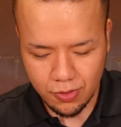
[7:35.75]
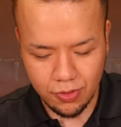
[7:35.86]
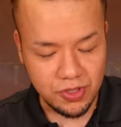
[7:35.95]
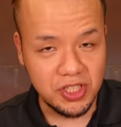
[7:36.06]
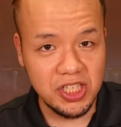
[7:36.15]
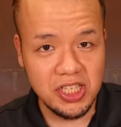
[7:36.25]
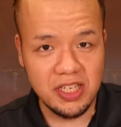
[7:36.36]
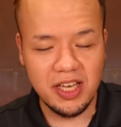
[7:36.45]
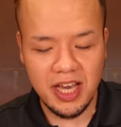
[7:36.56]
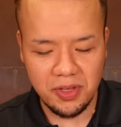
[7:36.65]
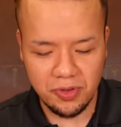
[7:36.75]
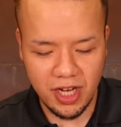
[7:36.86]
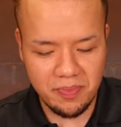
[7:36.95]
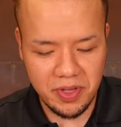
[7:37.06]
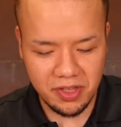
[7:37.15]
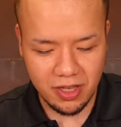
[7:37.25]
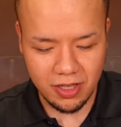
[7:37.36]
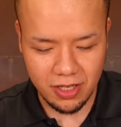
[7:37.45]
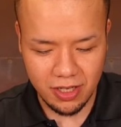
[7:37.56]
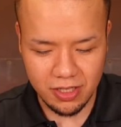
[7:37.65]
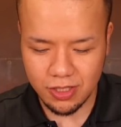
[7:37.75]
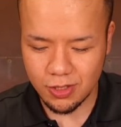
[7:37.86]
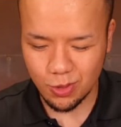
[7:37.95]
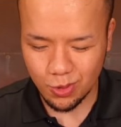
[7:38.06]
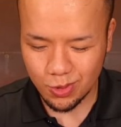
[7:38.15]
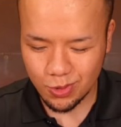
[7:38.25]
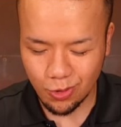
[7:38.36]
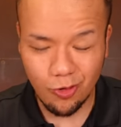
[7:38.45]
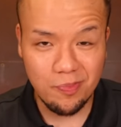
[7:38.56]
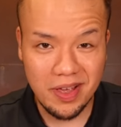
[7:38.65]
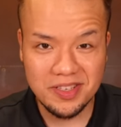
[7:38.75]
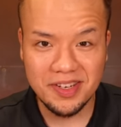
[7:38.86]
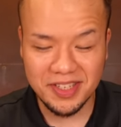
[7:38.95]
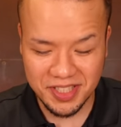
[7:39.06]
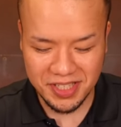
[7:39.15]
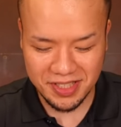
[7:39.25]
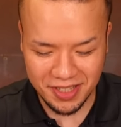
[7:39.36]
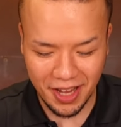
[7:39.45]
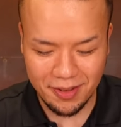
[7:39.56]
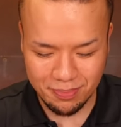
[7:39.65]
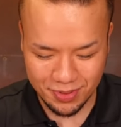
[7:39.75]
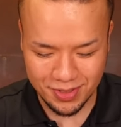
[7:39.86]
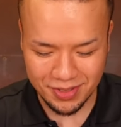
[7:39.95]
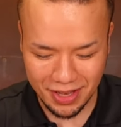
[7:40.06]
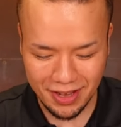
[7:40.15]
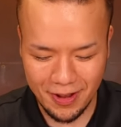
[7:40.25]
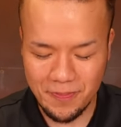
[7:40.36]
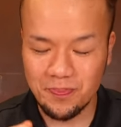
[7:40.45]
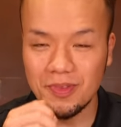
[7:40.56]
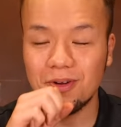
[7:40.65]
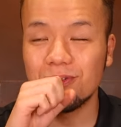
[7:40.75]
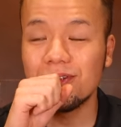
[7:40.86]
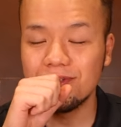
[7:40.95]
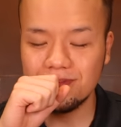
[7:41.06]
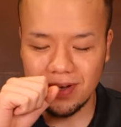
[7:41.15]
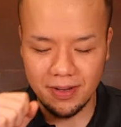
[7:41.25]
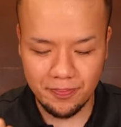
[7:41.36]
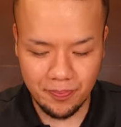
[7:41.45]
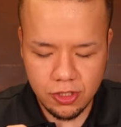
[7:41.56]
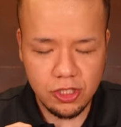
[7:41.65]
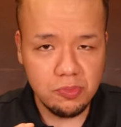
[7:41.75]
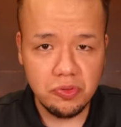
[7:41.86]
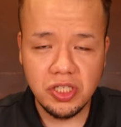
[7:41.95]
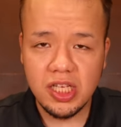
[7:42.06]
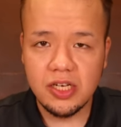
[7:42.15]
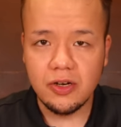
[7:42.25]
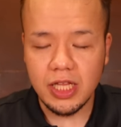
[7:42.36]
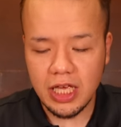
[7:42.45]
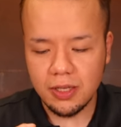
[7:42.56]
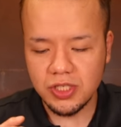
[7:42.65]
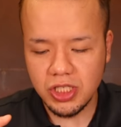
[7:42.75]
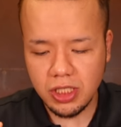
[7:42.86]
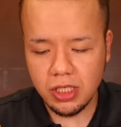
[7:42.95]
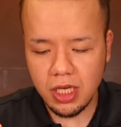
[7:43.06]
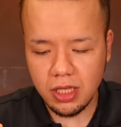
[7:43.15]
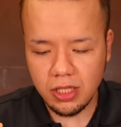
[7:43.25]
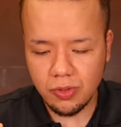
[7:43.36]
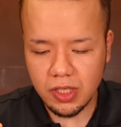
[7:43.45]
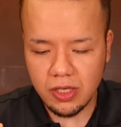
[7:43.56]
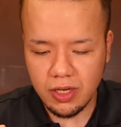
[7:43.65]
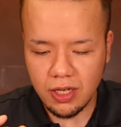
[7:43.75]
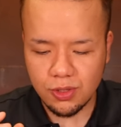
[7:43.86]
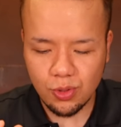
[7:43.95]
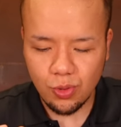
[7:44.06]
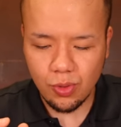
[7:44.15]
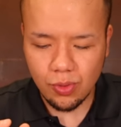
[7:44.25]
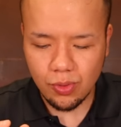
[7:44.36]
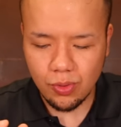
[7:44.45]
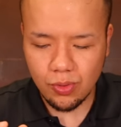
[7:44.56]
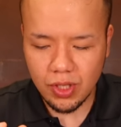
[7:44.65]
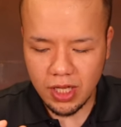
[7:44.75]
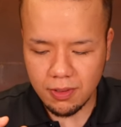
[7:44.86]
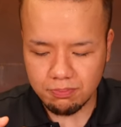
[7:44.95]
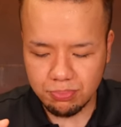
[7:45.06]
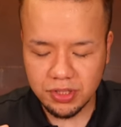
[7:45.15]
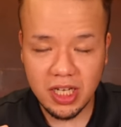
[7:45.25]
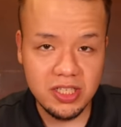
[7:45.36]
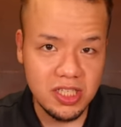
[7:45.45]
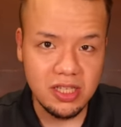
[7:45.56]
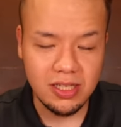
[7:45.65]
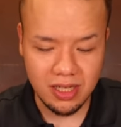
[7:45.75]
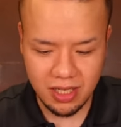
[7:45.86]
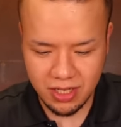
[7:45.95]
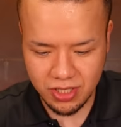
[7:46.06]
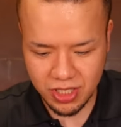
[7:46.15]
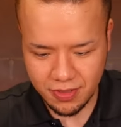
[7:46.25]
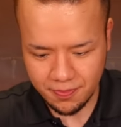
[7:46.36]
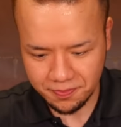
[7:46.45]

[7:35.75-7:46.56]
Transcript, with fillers: これ G 系のラーメンだったら相当珍しいタイプですねこれうまスープ自体はね GK ってよりかは濃厚な豚チンタンって感じ